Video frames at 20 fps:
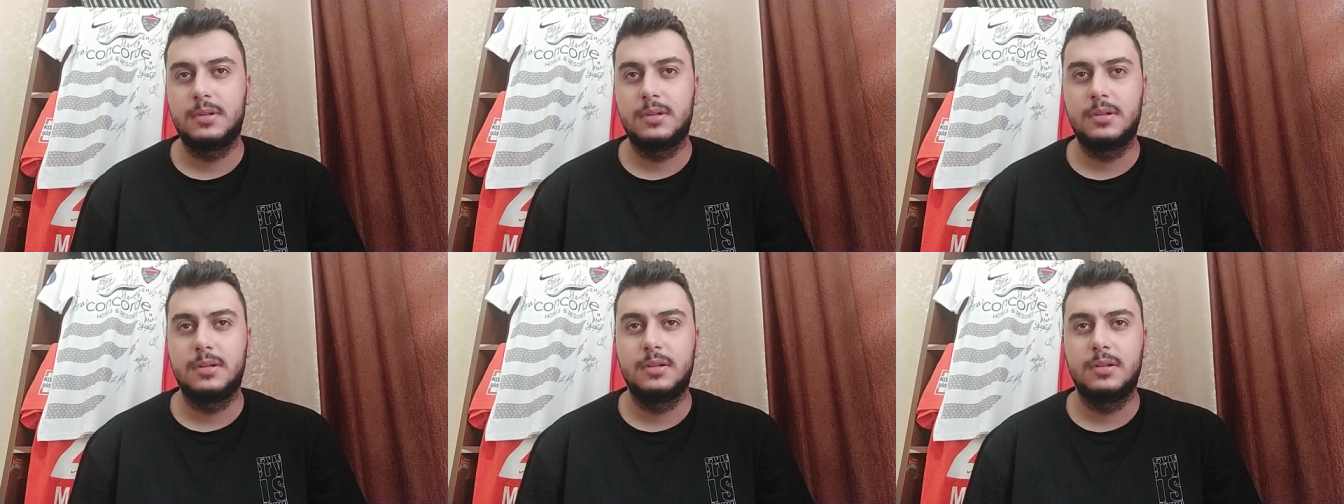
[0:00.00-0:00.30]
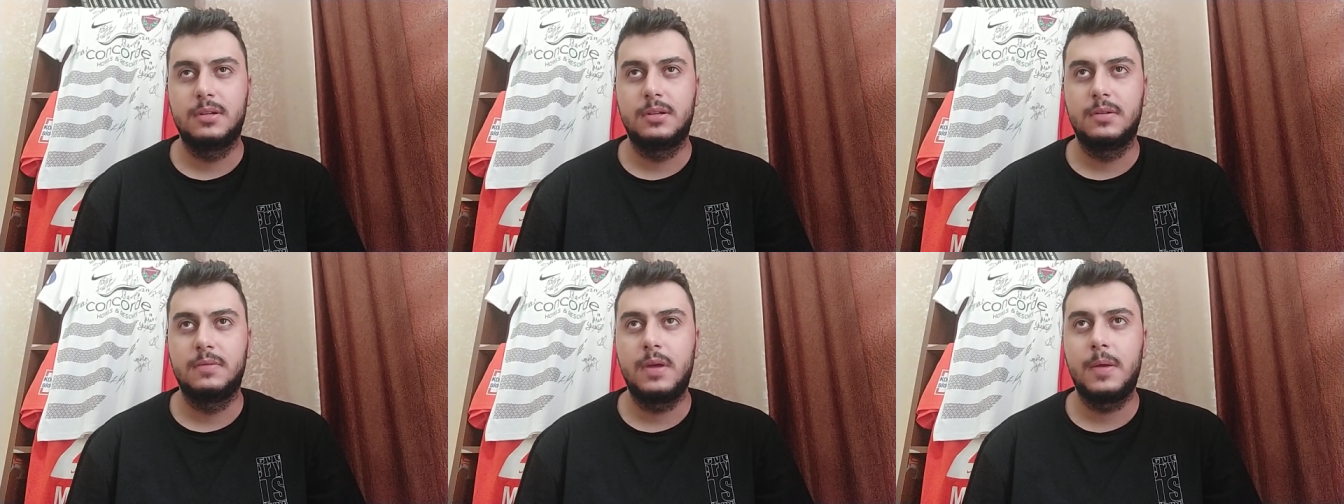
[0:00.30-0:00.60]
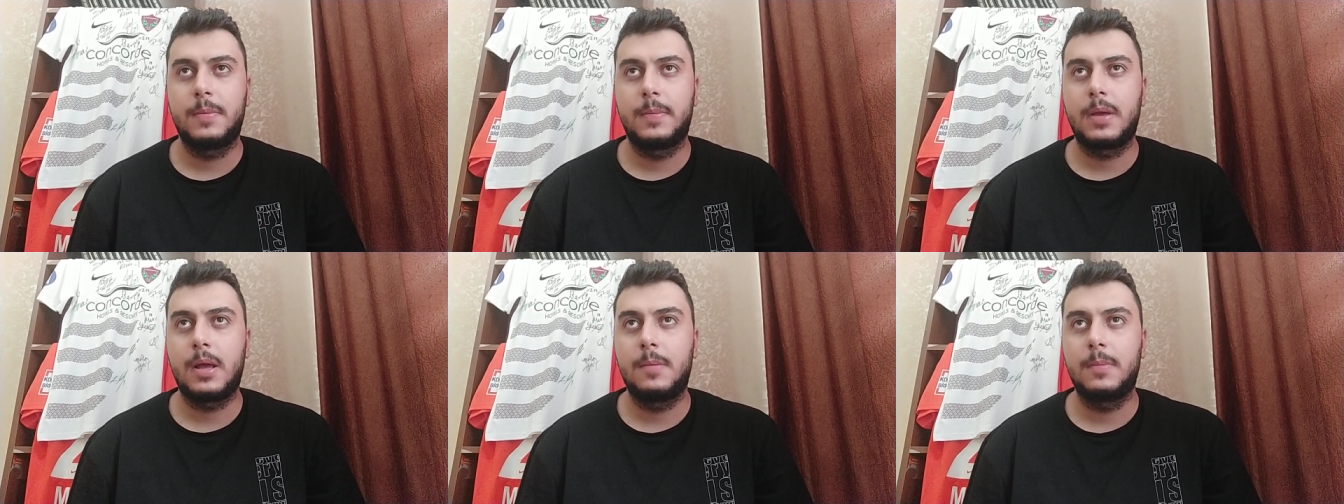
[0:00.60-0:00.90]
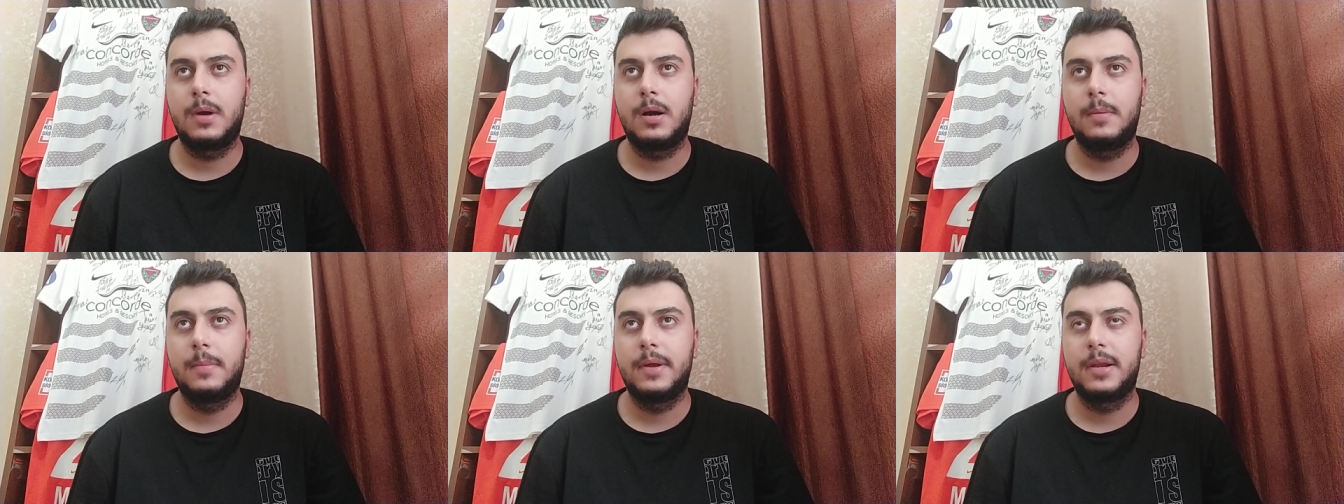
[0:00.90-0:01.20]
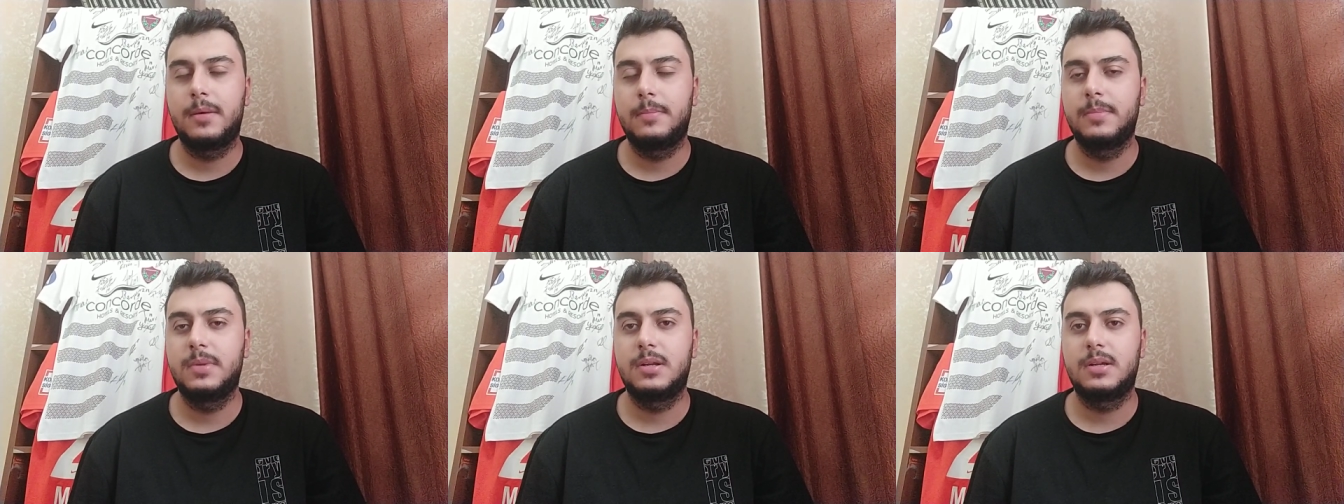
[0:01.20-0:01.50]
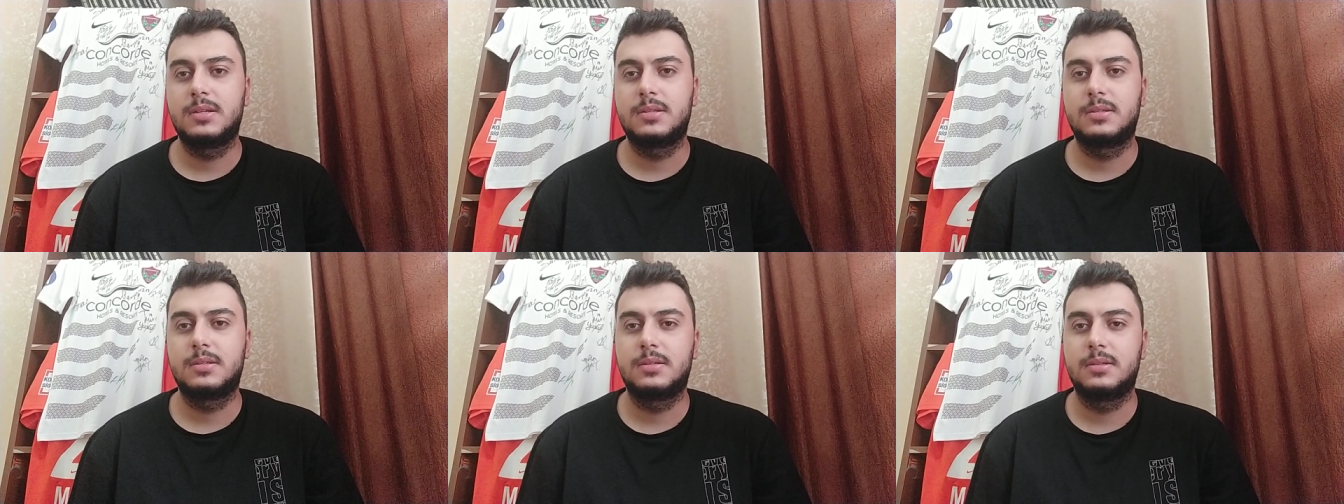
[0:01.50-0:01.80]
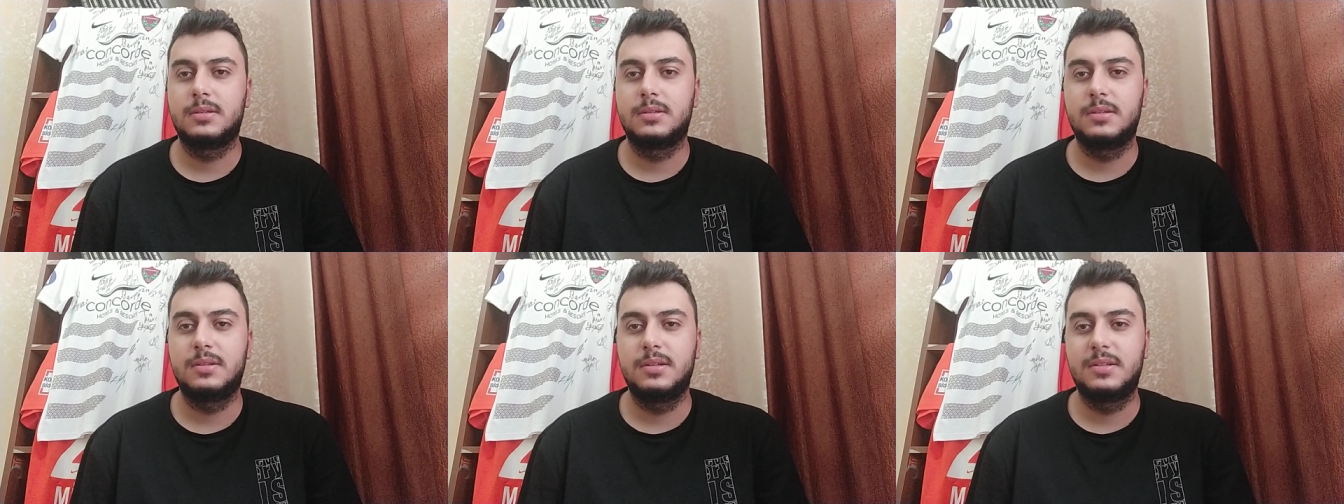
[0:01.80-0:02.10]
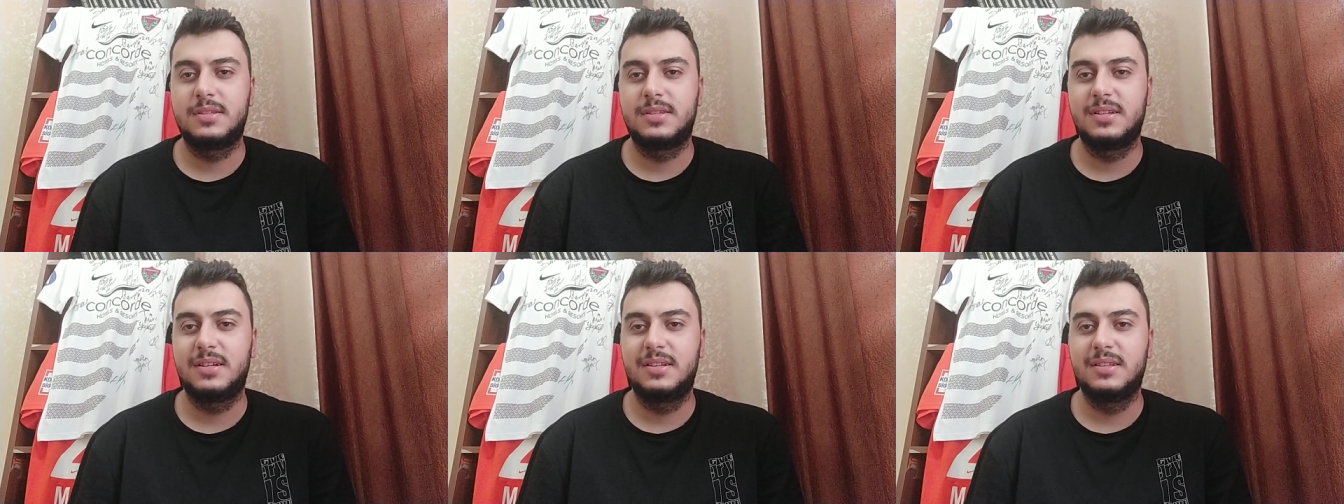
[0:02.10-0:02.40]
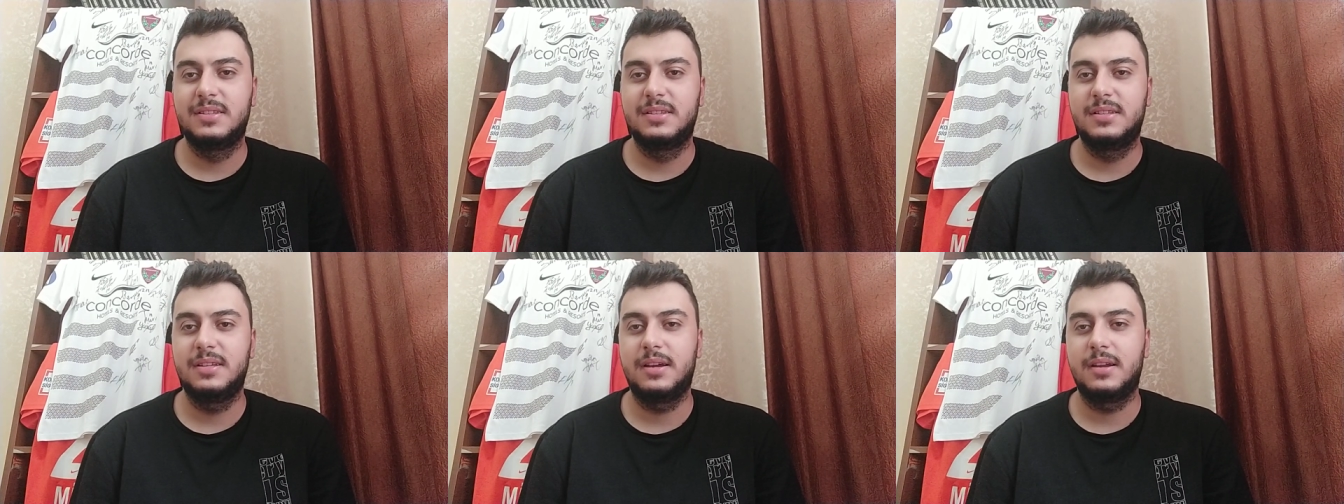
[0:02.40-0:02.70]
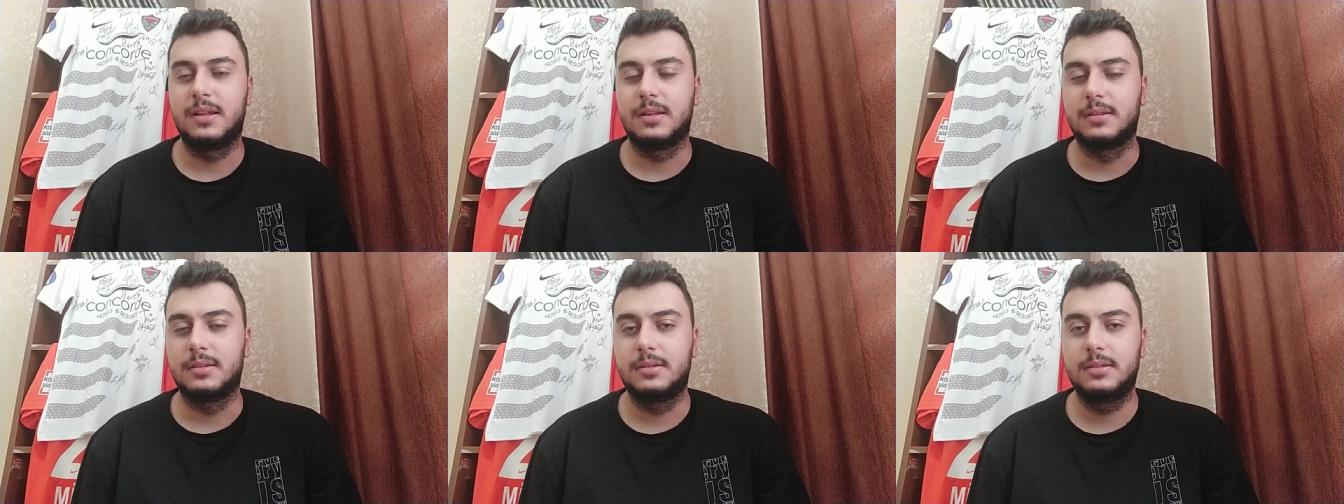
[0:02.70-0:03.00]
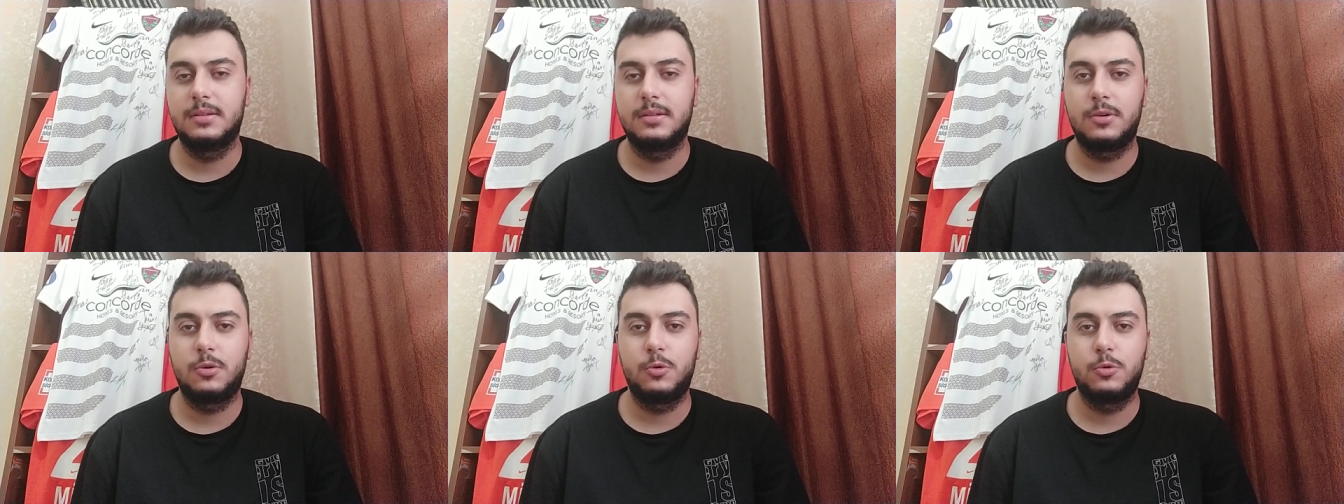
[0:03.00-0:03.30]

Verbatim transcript: Ee, webcam kameram biraz e, sıkıntı yarattı.